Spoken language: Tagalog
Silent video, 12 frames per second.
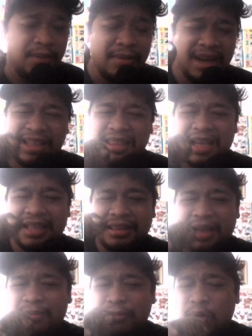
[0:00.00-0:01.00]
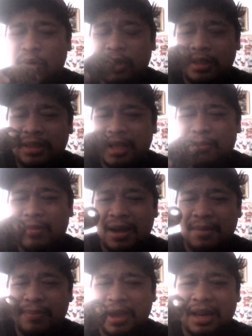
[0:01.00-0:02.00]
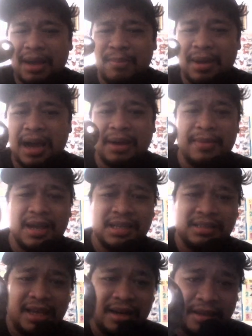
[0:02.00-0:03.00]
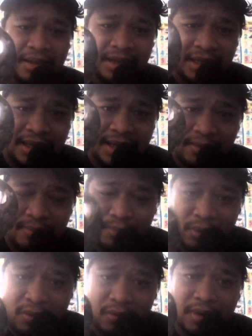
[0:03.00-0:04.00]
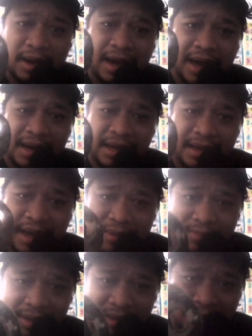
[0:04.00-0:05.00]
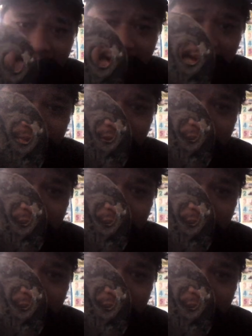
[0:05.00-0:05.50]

maganda ang takbo ng mga pera, mga kamaster. Yan po ang gamit na